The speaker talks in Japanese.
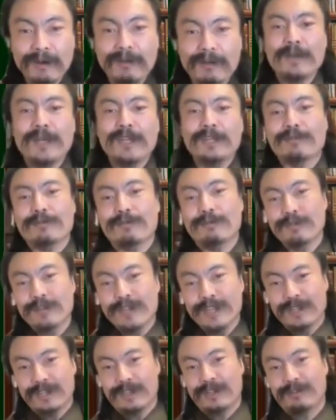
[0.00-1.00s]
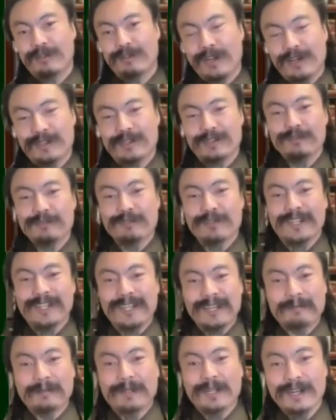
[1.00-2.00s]
あ、メニューこんなんなんね、あ、中華
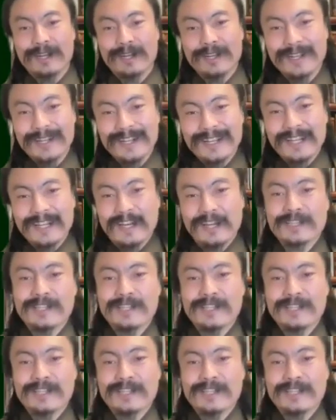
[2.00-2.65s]
ね、みたいな。